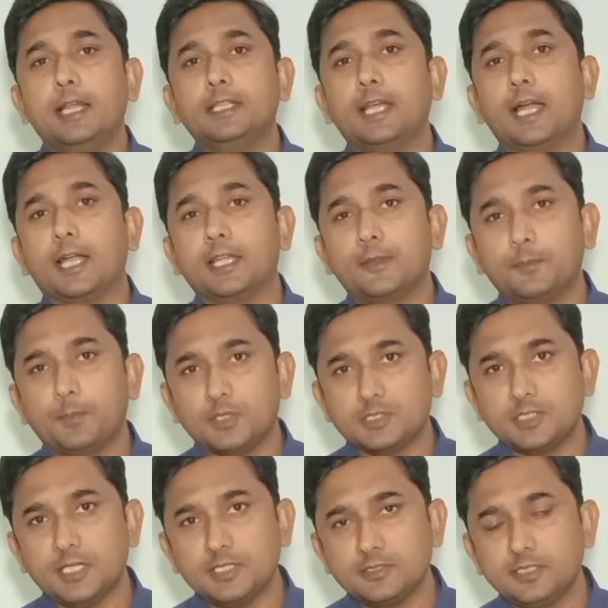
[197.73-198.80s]
बाद अगर
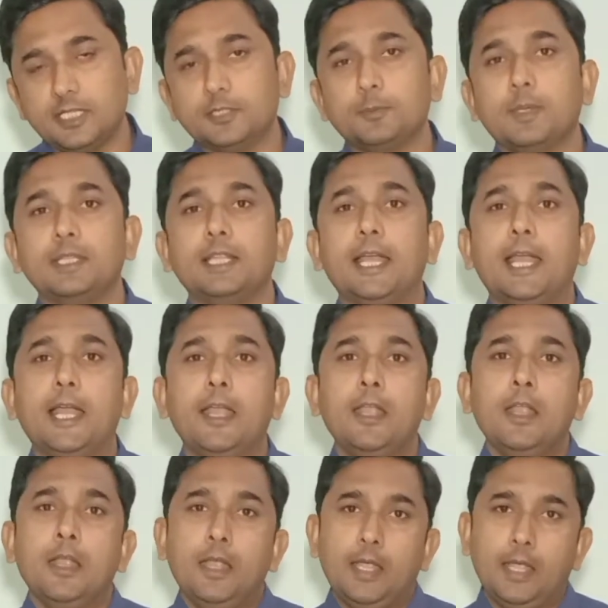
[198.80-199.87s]
बच्चा सेहतमंद है
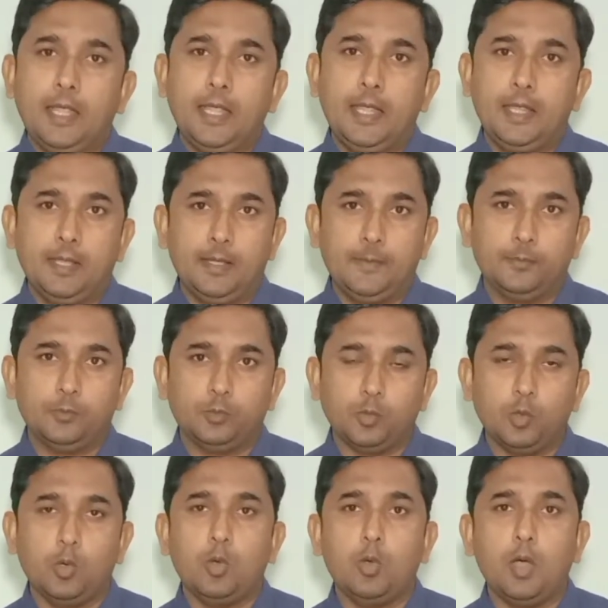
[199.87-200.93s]

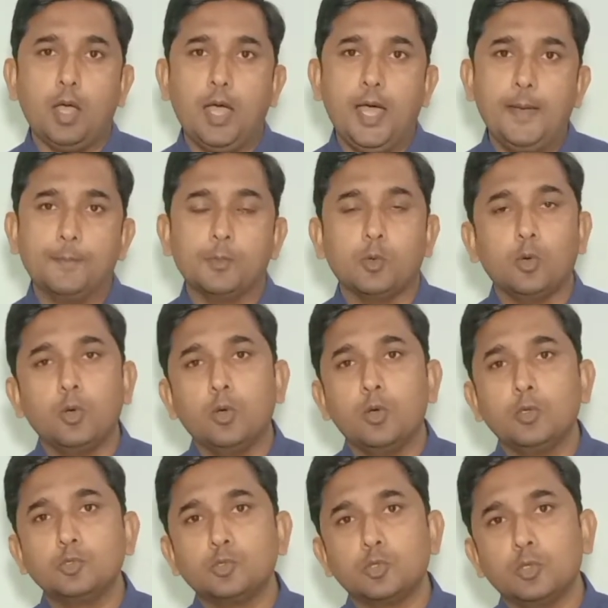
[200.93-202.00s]
तो
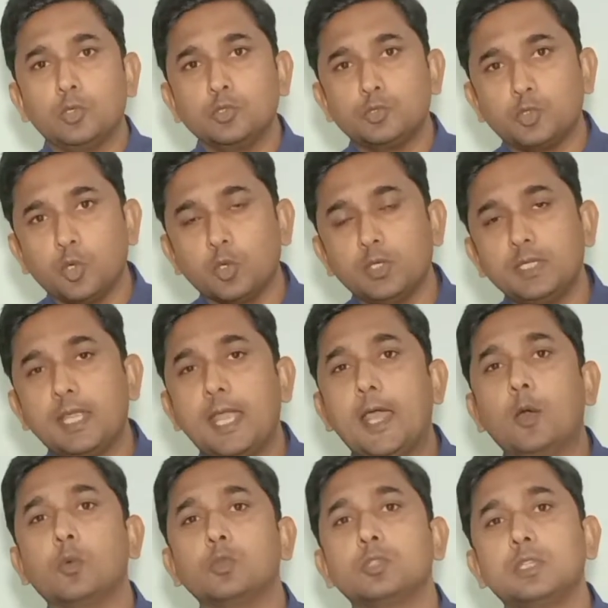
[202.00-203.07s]
आपको जो झोटी
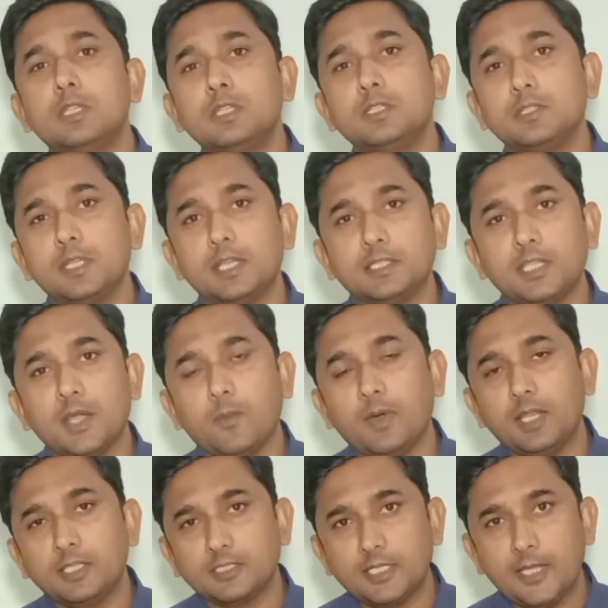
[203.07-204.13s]
है उसकी सेहत के
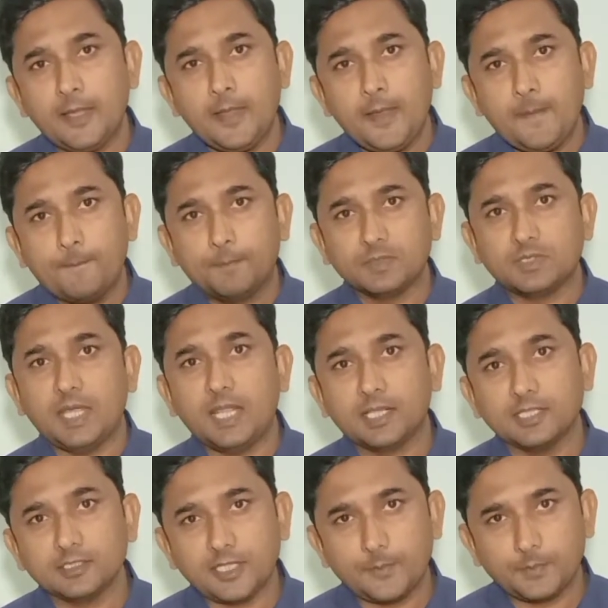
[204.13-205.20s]
हवाले से
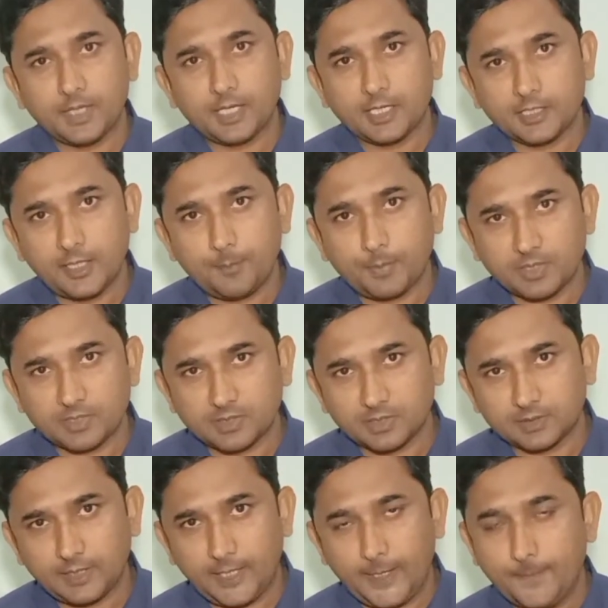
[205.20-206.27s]
मसाइल का सामना करना पड़
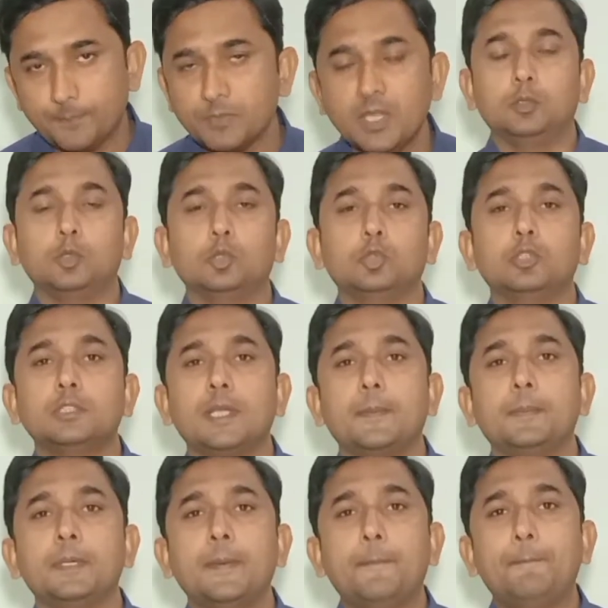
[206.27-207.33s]
सकता है दोस्तों
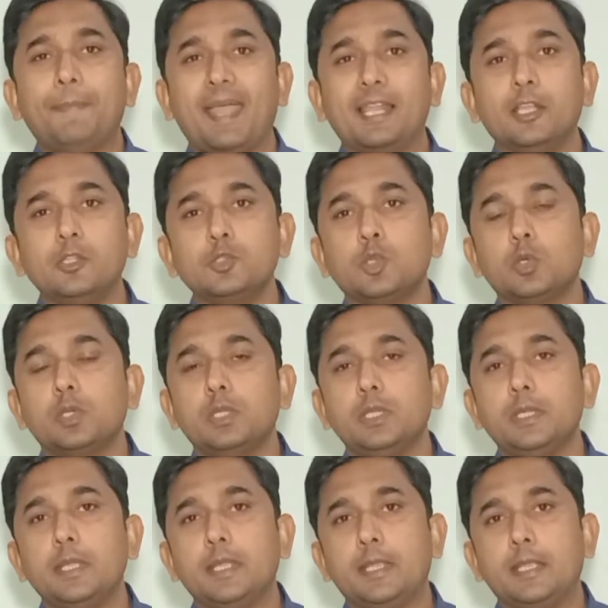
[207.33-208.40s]
जब पहलन
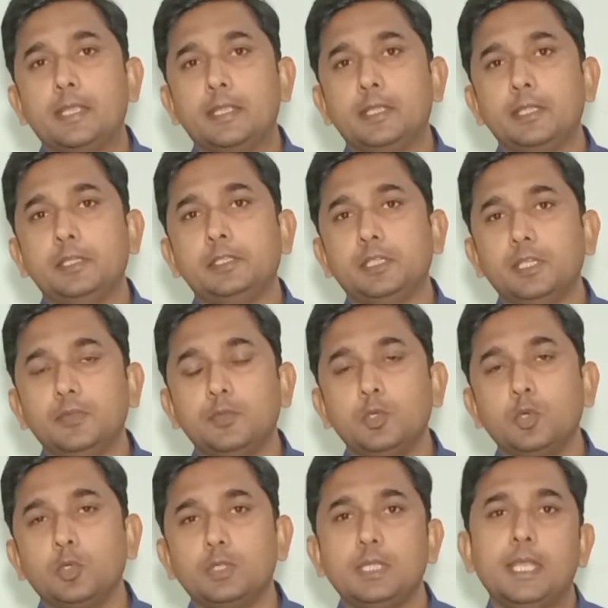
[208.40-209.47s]
झोटी की
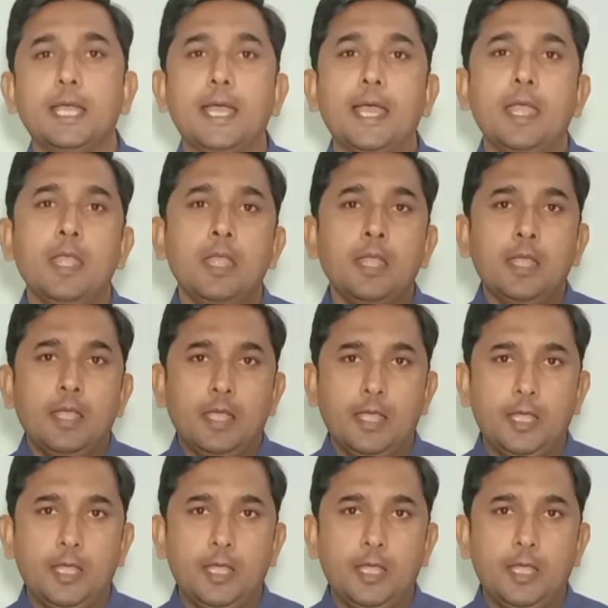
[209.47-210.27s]
डिलीवरी होती है